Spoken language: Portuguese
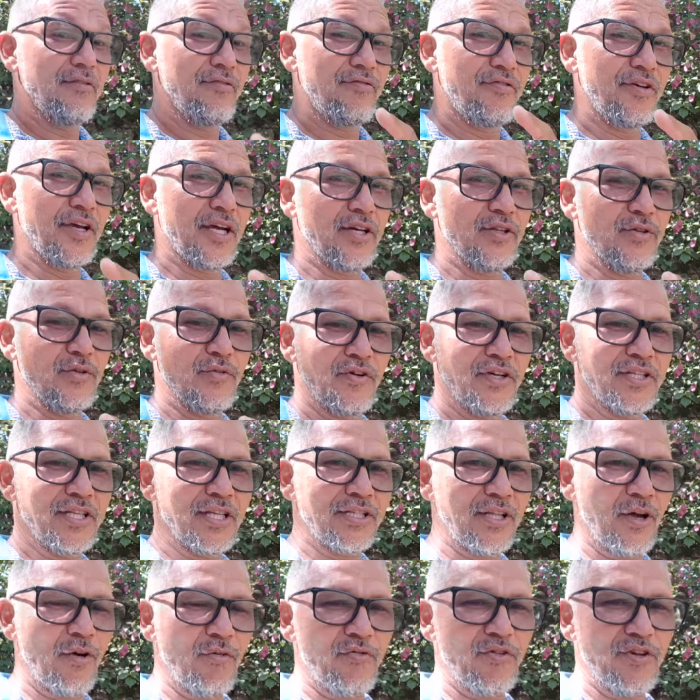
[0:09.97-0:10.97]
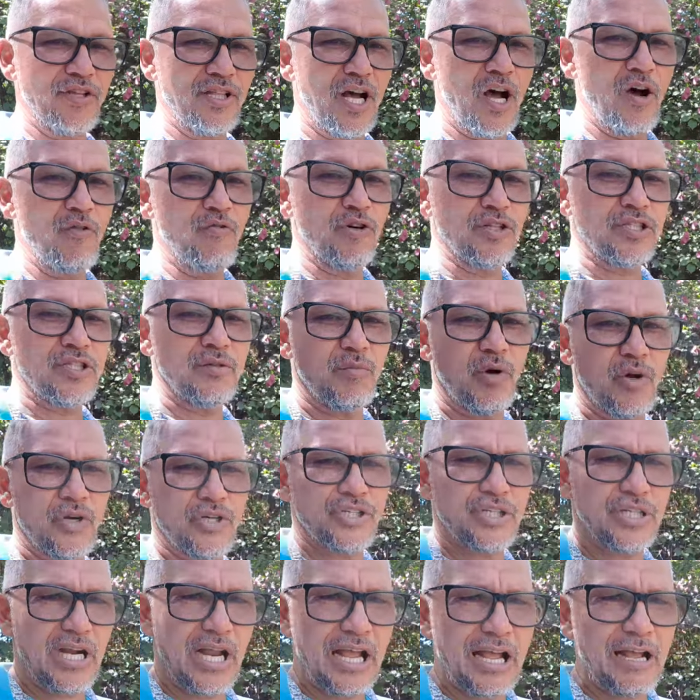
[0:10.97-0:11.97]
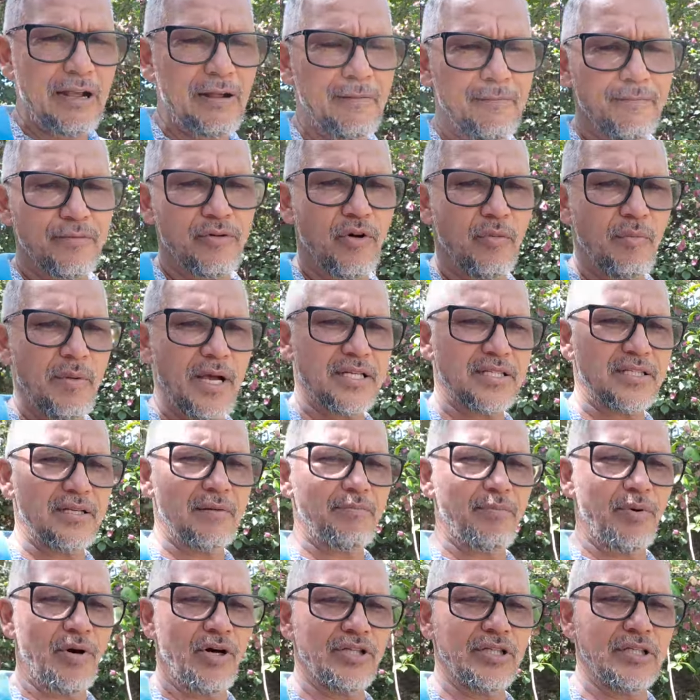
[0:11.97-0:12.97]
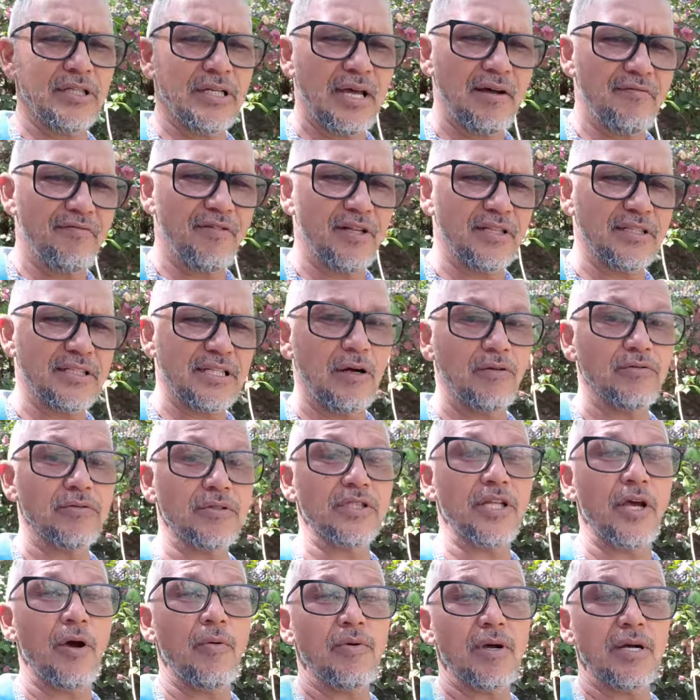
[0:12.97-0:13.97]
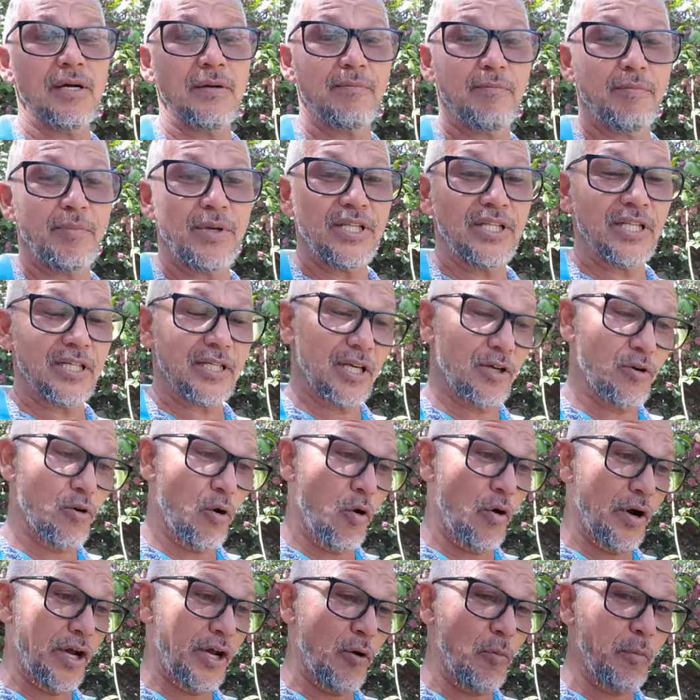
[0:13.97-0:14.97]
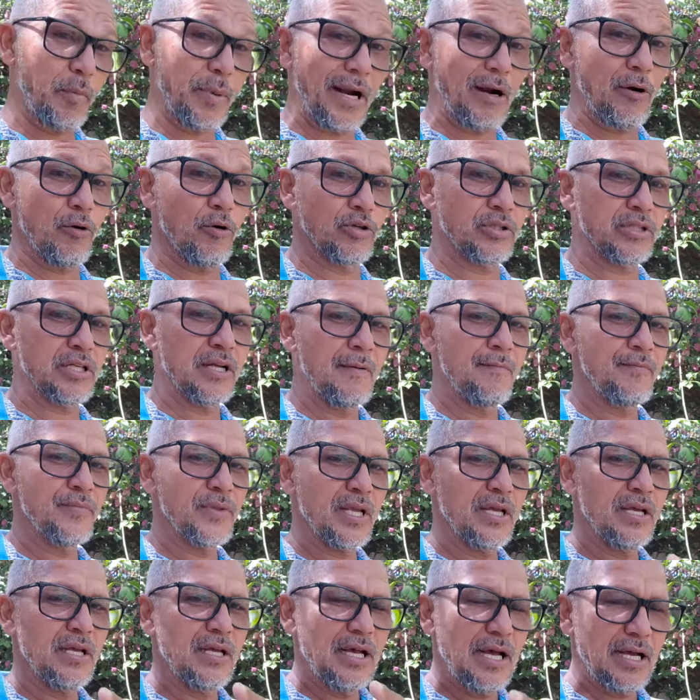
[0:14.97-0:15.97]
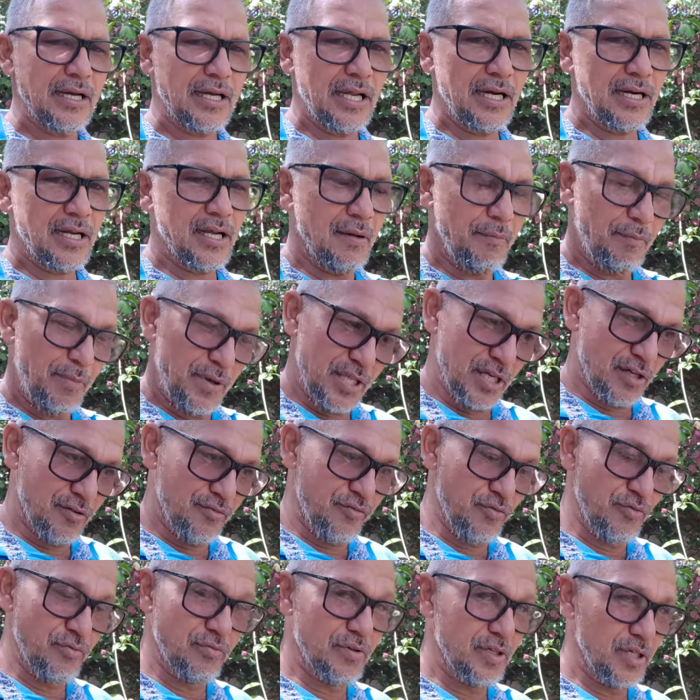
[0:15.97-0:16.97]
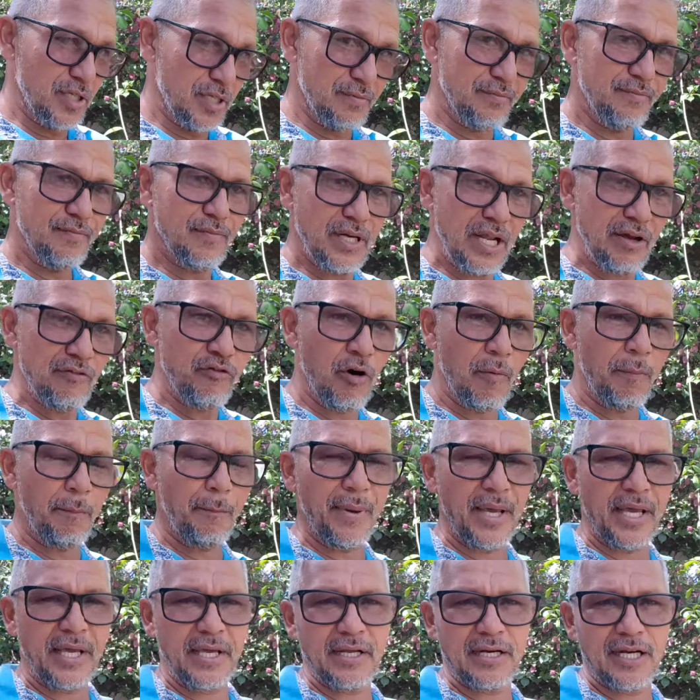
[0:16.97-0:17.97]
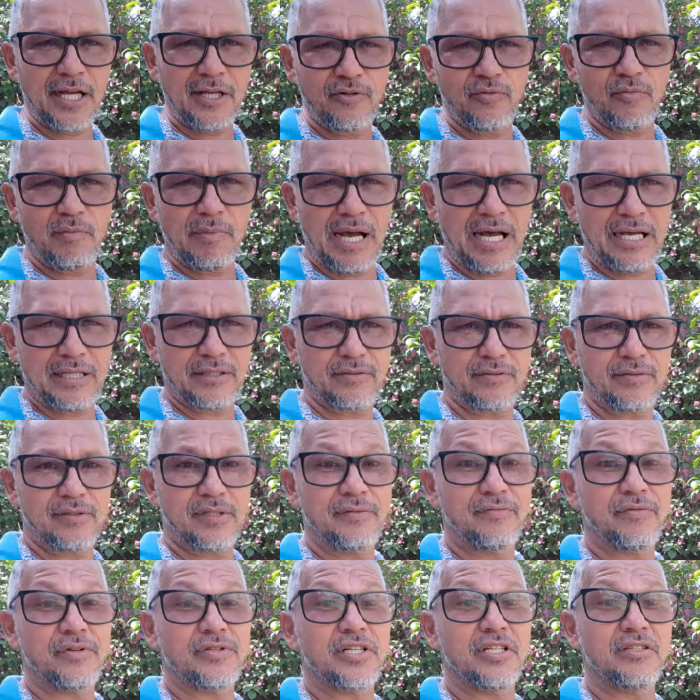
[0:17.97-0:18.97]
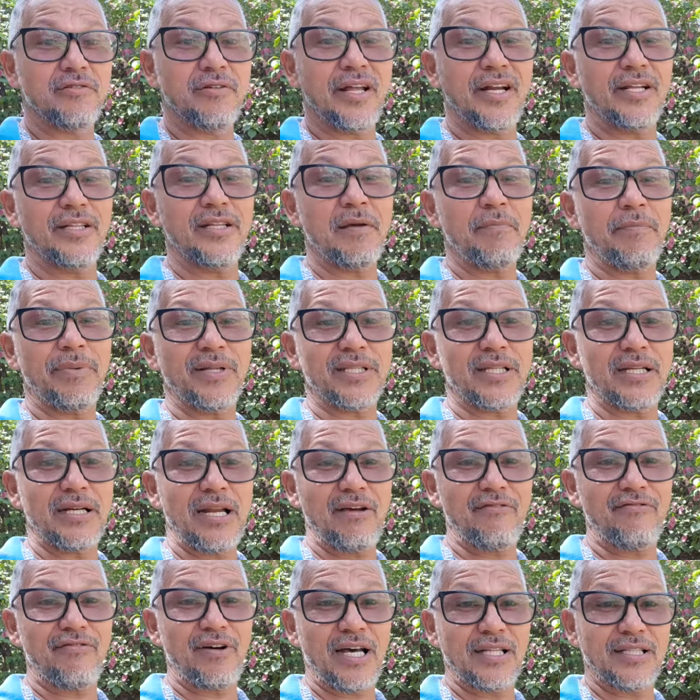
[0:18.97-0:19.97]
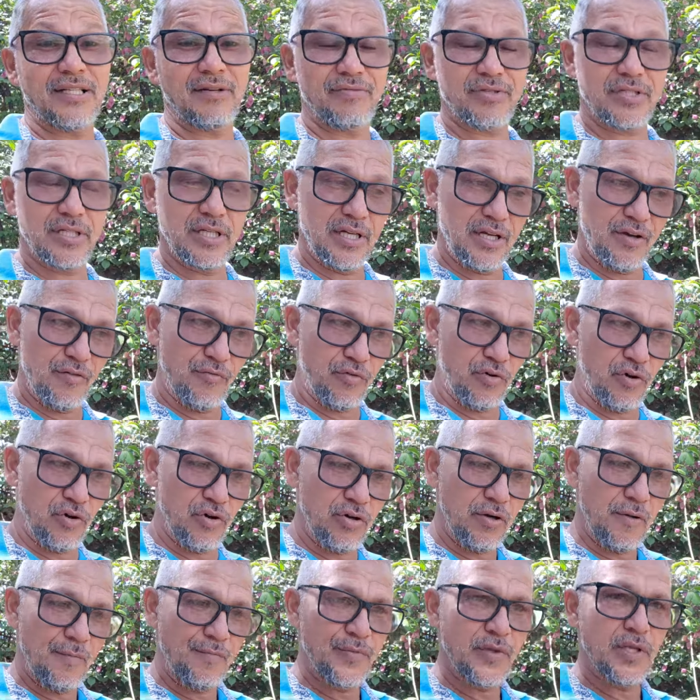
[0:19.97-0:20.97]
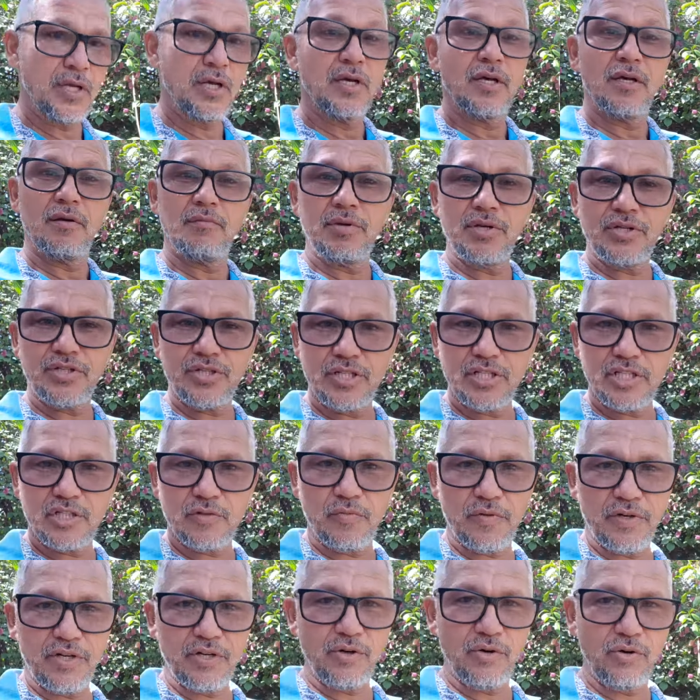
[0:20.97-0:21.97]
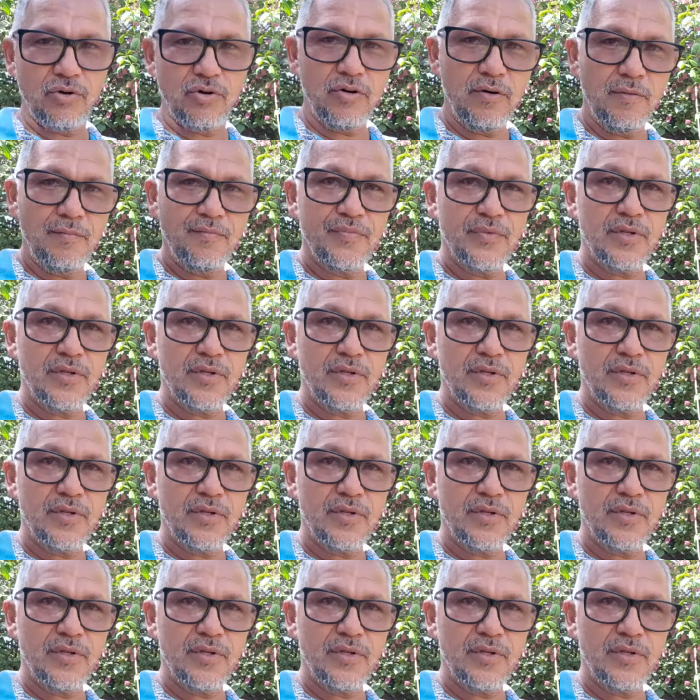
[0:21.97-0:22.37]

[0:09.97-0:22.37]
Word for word: Fica no vídeo até o final, vou te mostrar como é que você pode levantar o teu Campina que correu para outro. Aquele Campina que, foi, que levou peia lá no mato, que você não era nem para ter levado, aí você levou, bichinho esfriou.